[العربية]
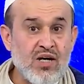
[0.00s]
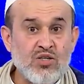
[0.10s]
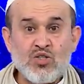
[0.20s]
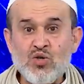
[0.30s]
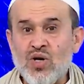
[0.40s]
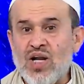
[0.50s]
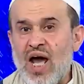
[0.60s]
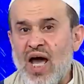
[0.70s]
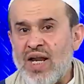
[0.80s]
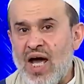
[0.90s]
سئل
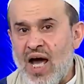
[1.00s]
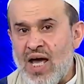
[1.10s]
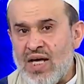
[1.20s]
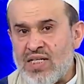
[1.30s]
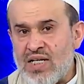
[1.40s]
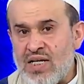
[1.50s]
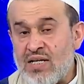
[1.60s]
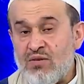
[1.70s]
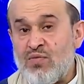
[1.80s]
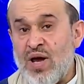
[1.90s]
عن
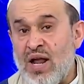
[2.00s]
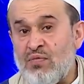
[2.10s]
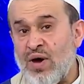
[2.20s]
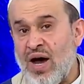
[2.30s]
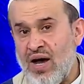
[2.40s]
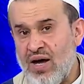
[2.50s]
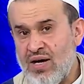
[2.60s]
آية فنفى